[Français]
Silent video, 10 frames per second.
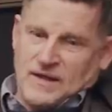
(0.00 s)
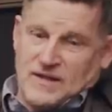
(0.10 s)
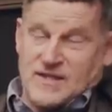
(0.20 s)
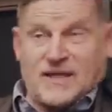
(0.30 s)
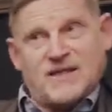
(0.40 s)

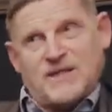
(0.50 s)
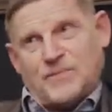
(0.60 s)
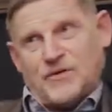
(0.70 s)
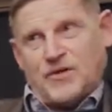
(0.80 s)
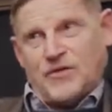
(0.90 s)
qui serait
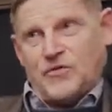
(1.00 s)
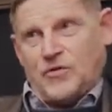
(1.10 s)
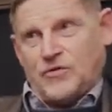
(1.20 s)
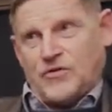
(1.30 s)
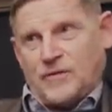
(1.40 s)
indépendante de
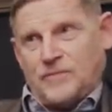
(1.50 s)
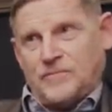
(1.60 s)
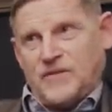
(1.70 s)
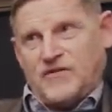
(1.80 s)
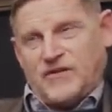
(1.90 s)
l'OTAN
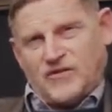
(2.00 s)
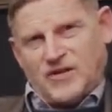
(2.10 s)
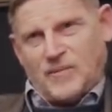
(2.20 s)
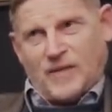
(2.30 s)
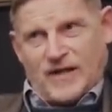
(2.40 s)
et ça
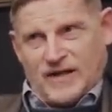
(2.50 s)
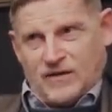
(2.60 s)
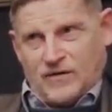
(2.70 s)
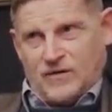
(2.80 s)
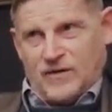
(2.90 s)
j'en ai parlé
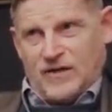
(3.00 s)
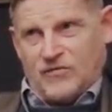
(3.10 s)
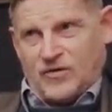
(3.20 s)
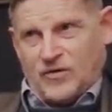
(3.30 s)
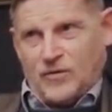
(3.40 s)
dans le
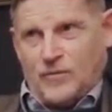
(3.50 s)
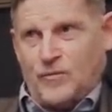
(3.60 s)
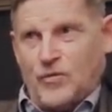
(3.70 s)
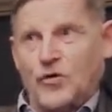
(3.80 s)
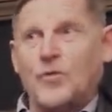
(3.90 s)
livre L'Europe de
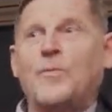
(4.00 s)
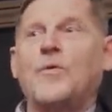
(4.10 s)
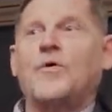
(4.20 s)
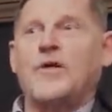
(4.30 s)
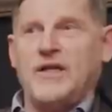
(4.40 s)
la
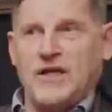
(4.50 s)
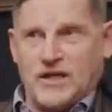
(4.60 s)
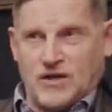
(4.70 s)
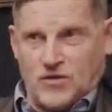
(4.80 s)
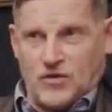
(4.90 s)
Monopoly,
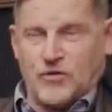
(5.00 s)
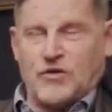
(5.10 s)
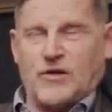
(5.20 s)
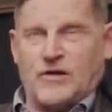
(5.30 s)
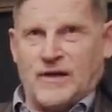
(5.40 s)

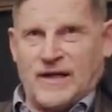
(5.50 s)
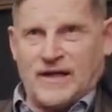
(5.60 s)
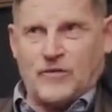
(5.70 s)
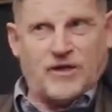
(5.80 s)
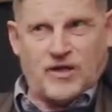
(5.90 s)
l'OTAN à
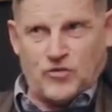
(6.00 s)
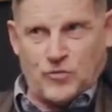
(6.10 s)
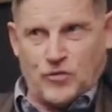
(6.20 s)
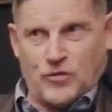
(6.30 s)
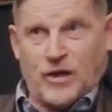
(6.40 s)
la conquête du
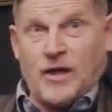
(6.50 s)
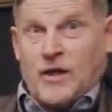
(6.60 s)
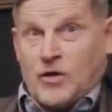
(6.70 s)
monde,